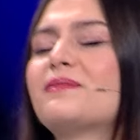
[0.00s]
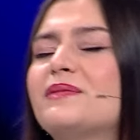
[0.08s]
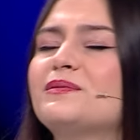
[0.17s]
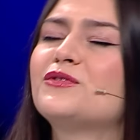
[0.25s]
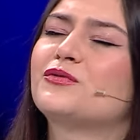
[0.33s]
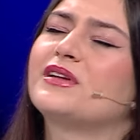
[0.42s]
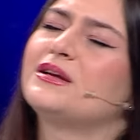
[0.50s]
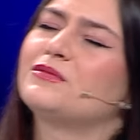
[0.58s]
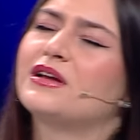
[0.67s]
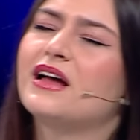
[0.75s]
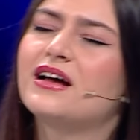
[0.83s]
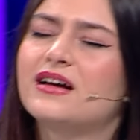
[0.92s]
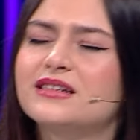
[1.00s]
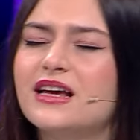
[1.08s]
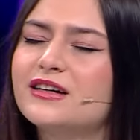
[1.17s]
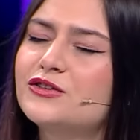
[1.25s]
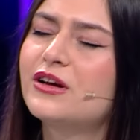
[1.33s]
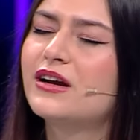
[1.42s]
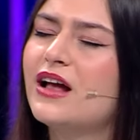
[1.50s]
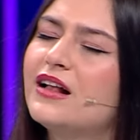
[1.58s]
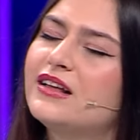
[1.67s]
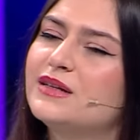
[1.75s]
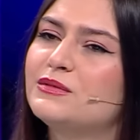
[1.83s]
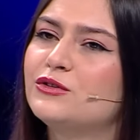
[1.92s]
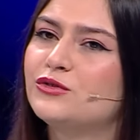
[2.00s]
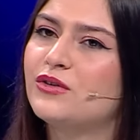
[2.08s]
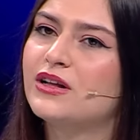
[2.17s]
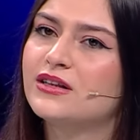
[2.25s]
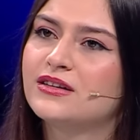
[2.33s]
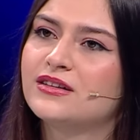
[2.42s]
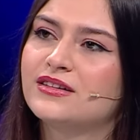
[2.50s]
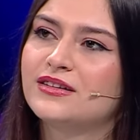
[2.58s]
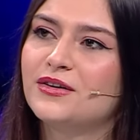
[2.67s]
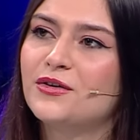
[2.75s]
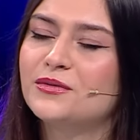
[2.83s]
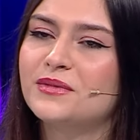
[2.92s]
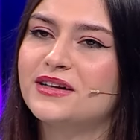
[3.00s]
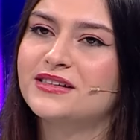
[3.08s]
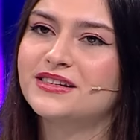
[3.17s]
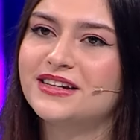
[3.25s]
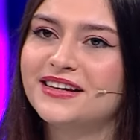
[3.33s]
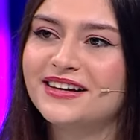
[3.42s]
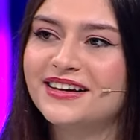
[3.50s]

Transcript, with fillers: bakmayın lütfen Emrah. Ya saygı sokarak algılama lütfen. Olmaz.